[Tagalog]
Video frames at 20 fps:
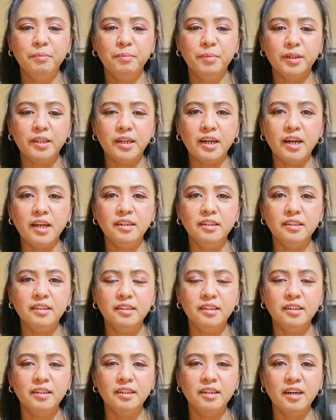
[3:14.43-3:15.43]
Matagal na
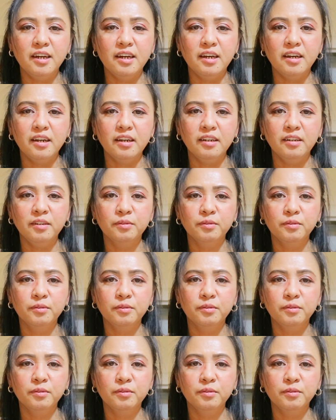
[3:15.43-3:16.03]
din na